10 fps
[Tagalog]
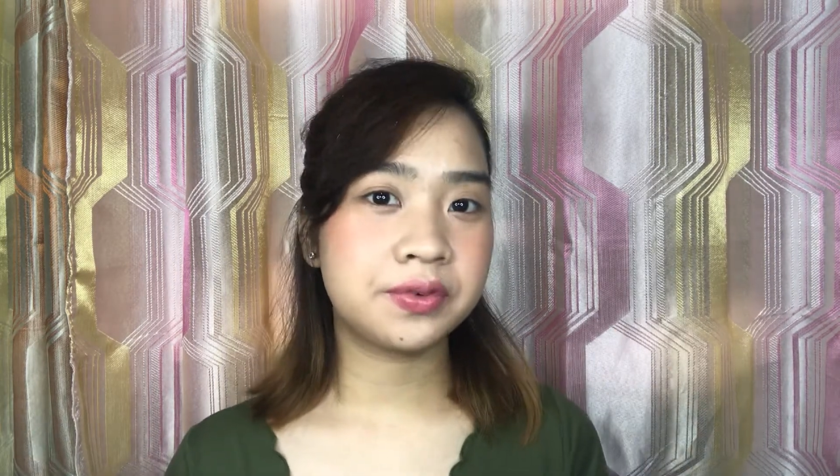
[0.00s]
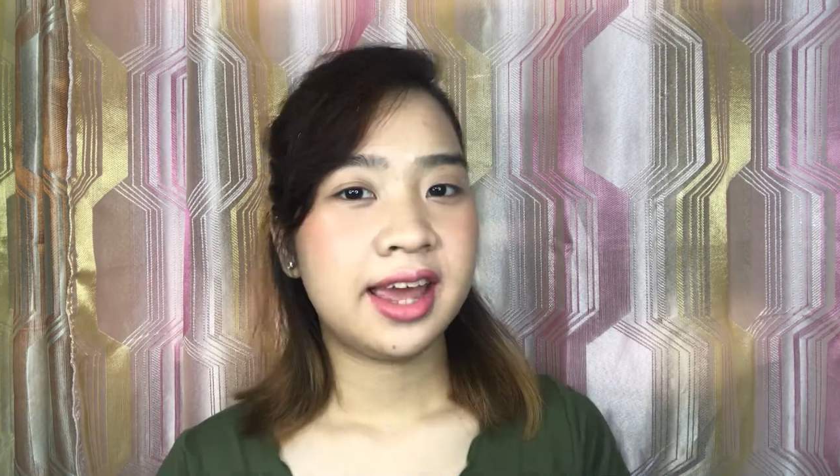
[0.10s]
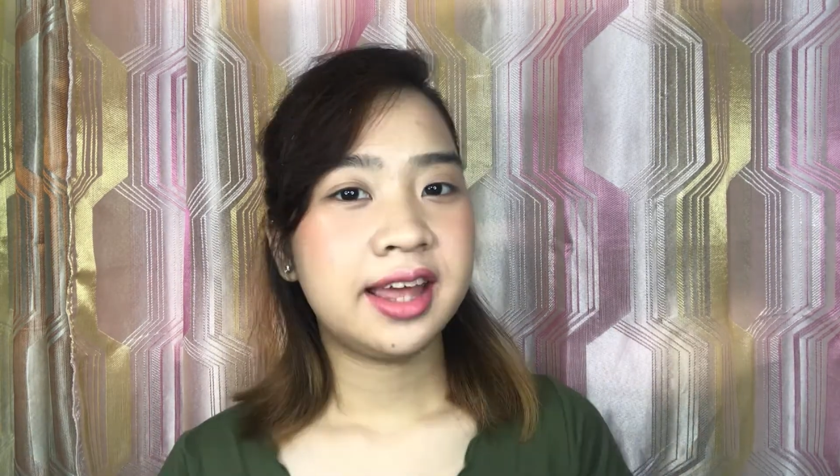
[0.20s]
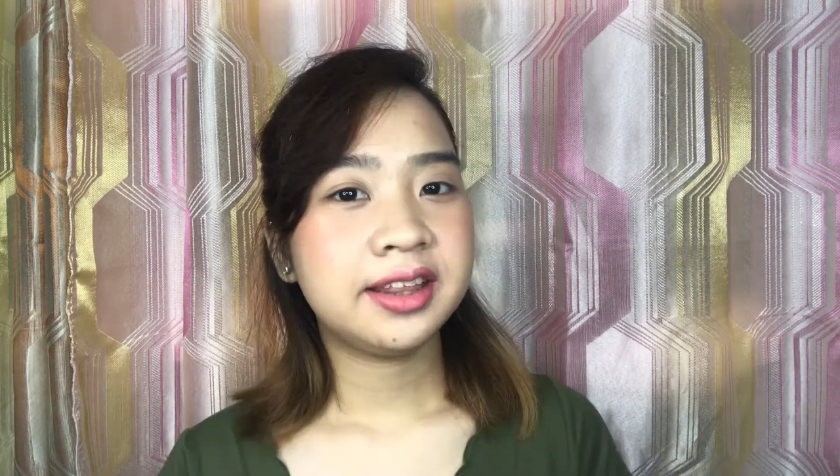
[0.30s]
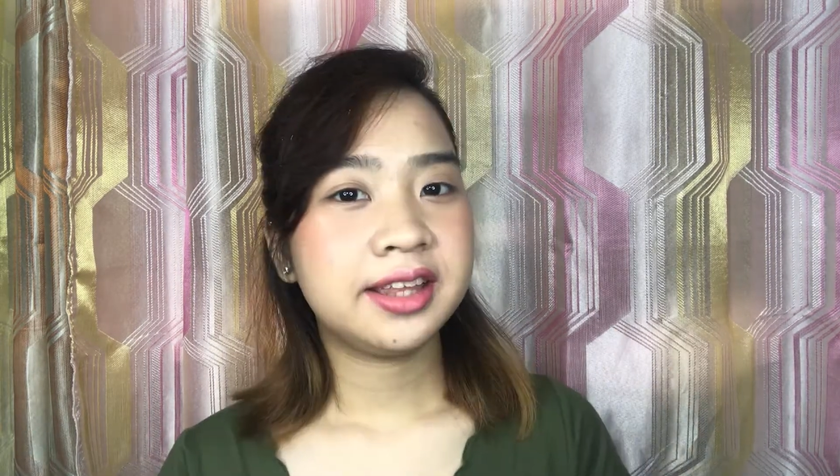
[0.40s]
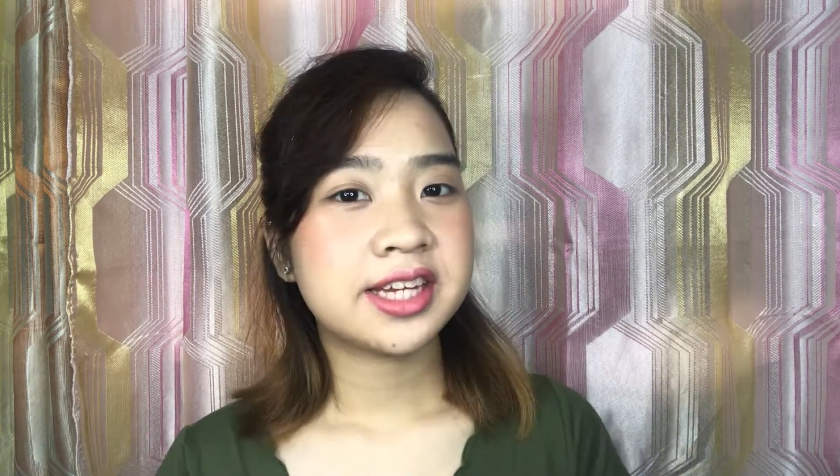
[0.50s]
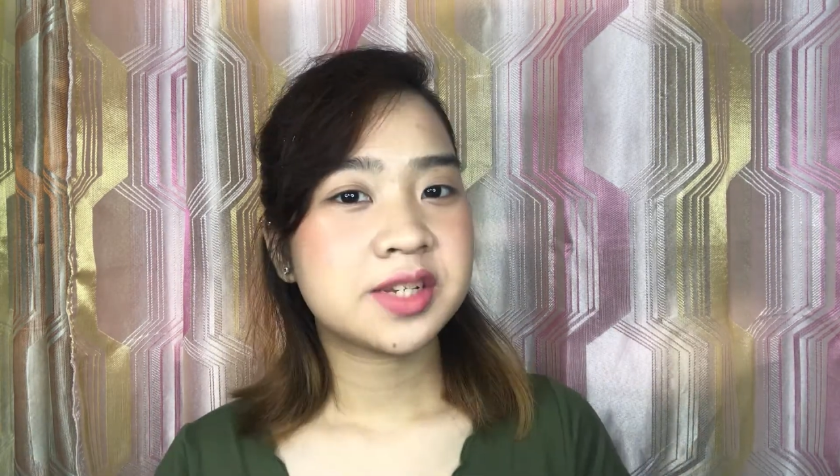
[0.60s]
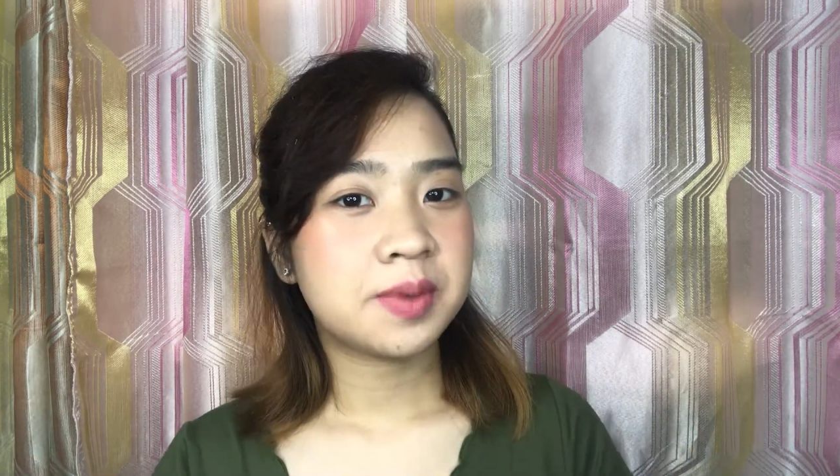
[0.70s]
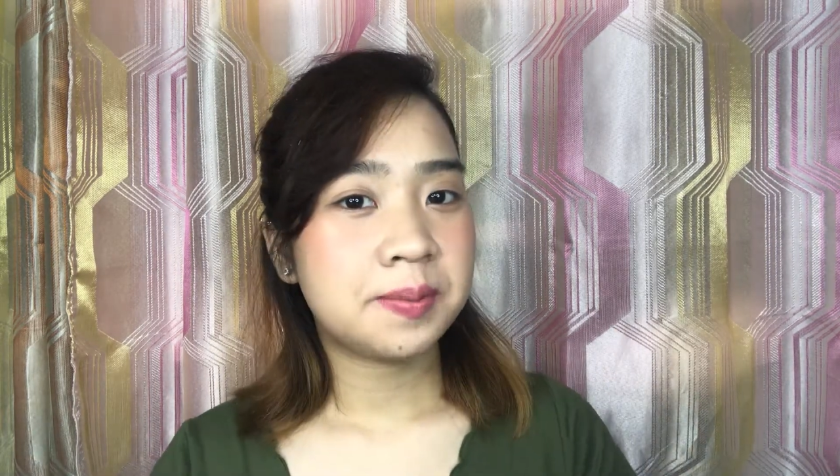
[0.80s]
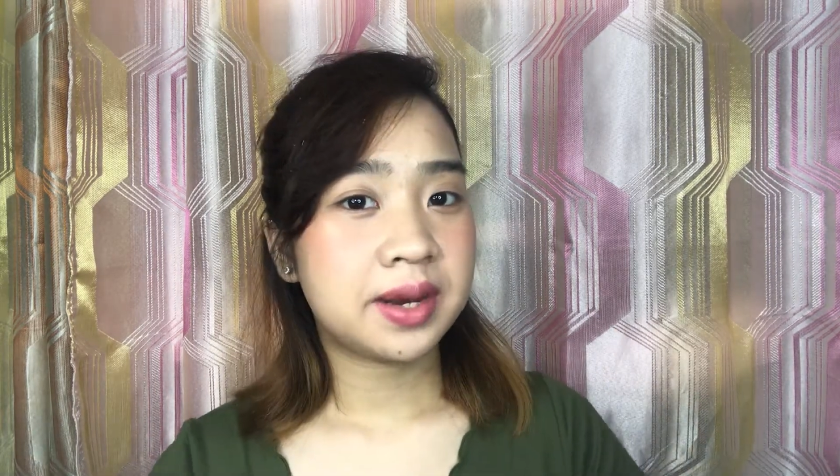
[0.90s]
And
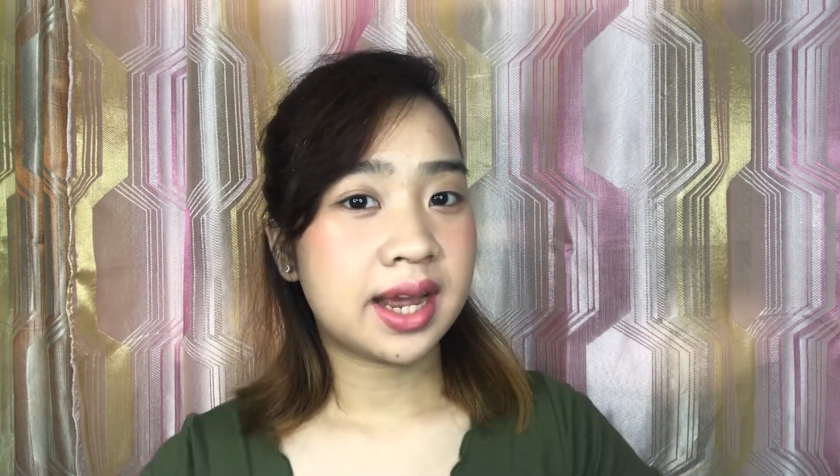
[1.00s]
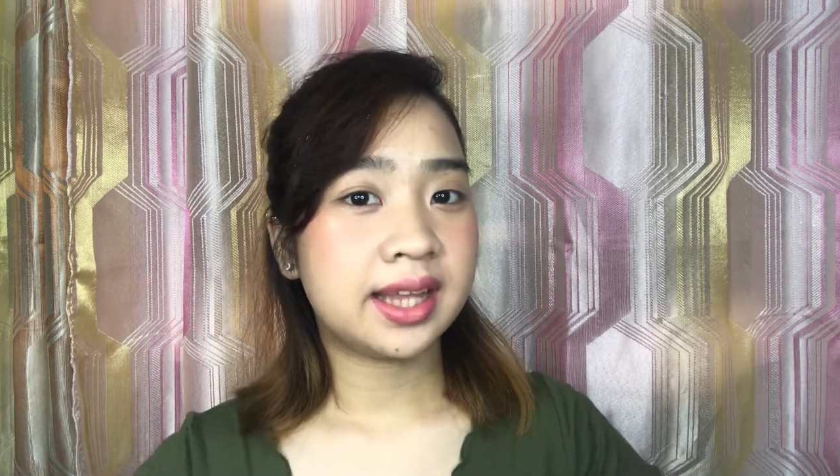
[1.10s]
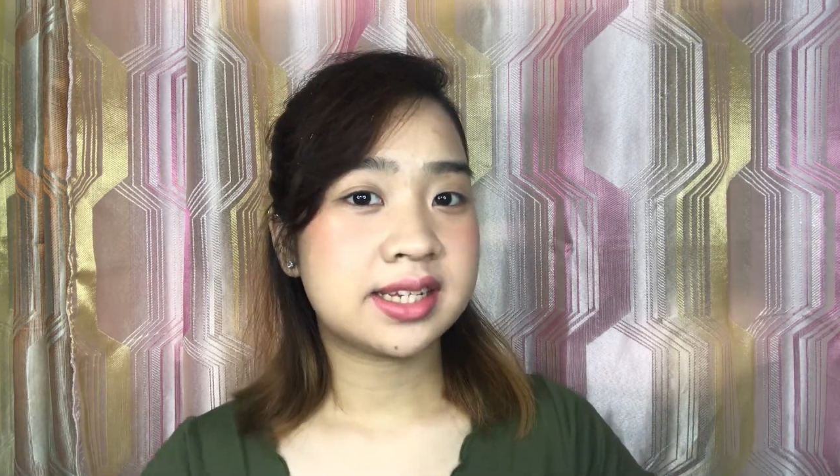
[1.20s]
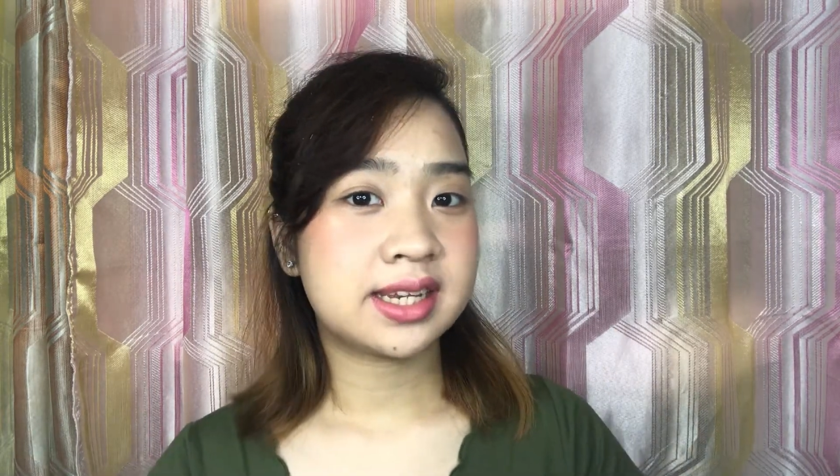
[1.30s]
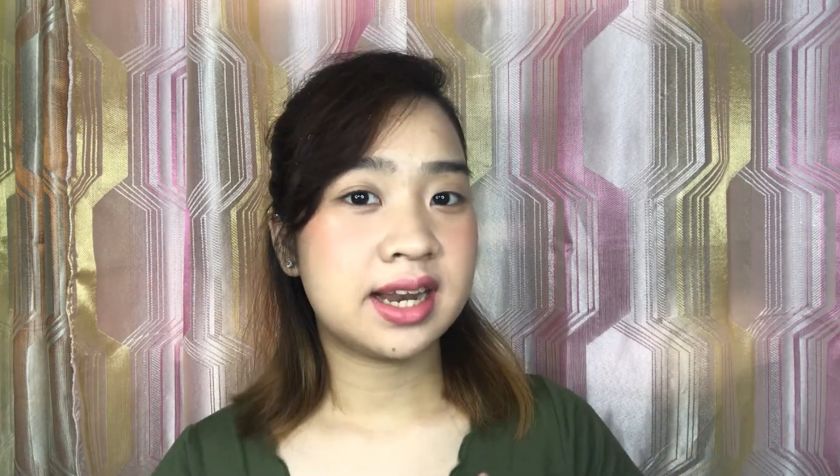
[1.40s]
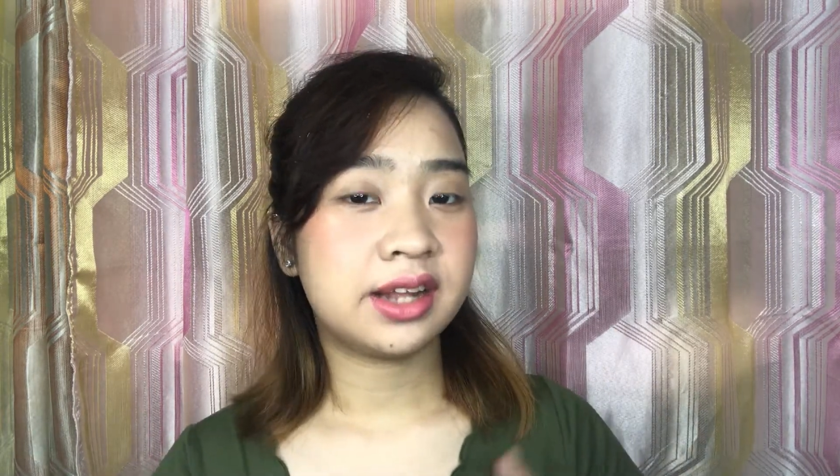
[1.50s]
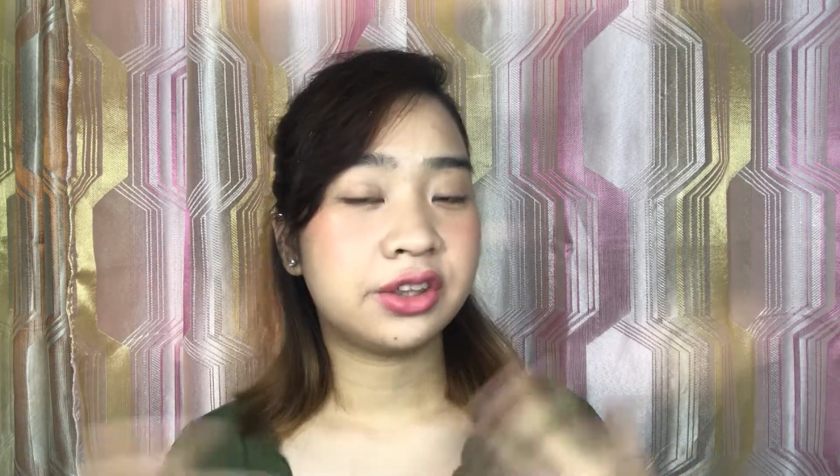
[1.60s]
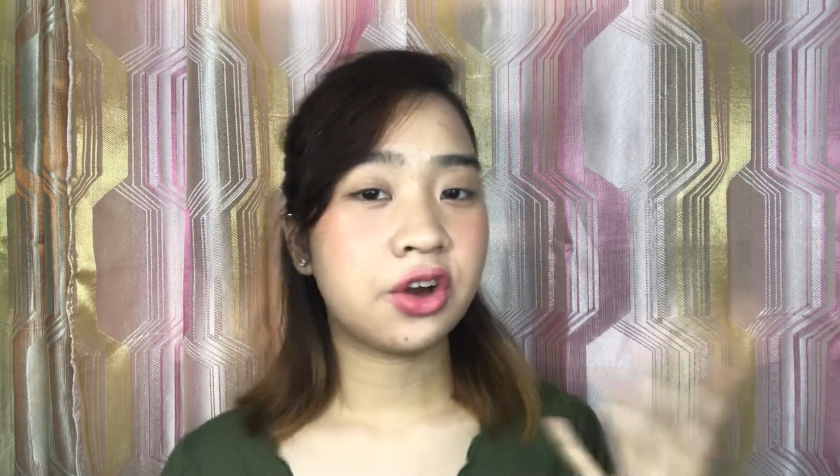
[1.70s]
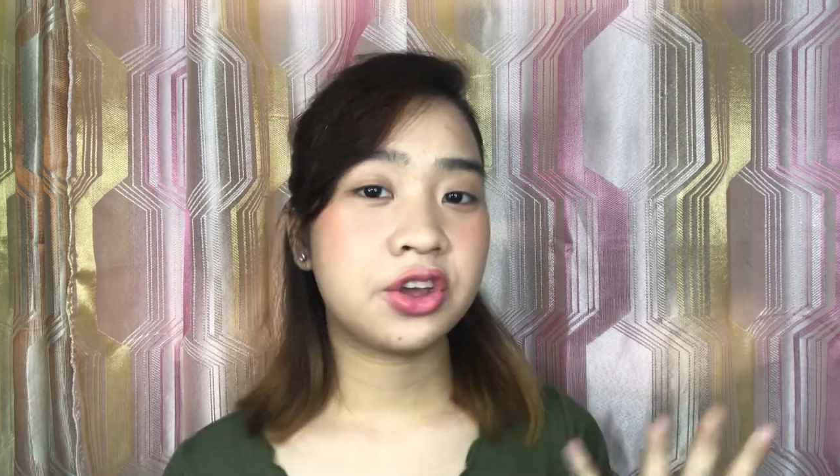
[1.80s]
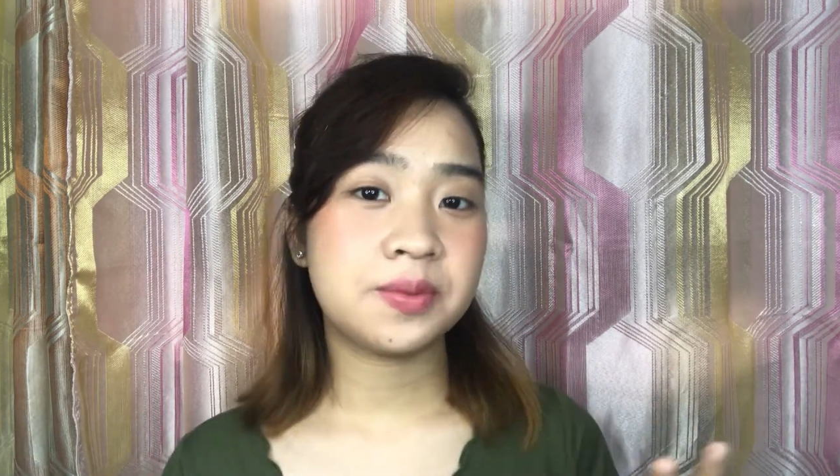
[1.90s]
yes, may pinakita
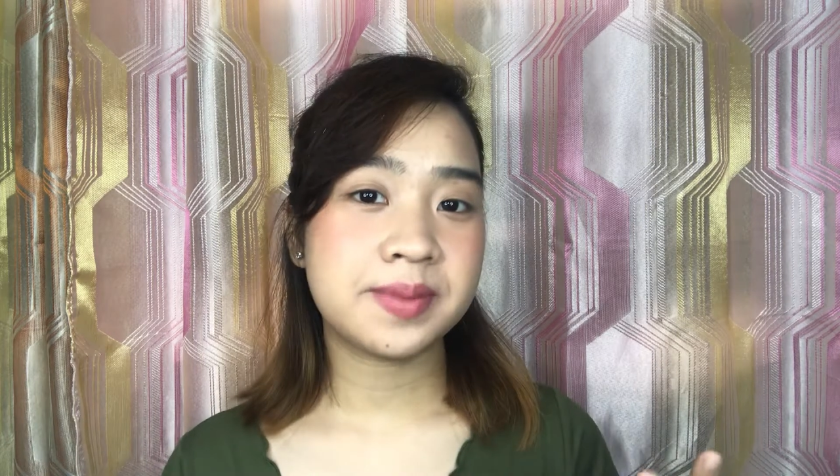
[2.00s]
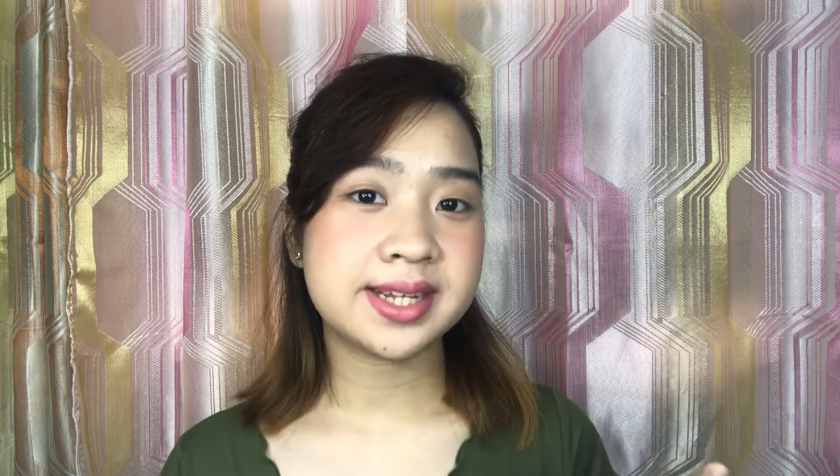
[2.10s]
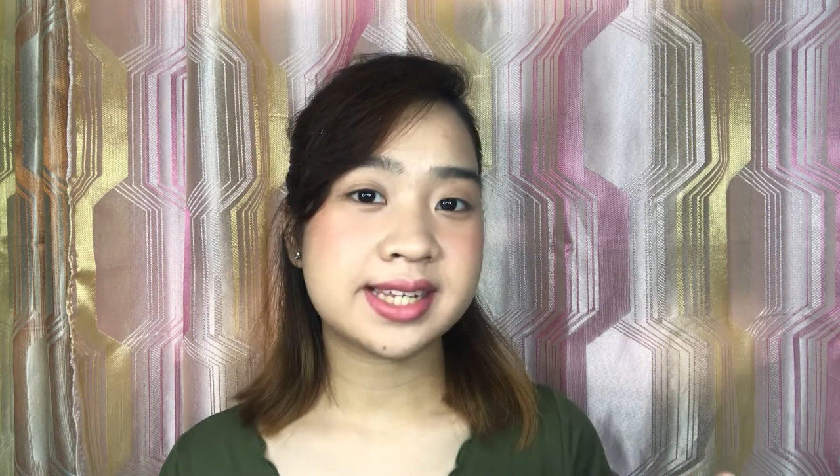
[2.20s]
silang document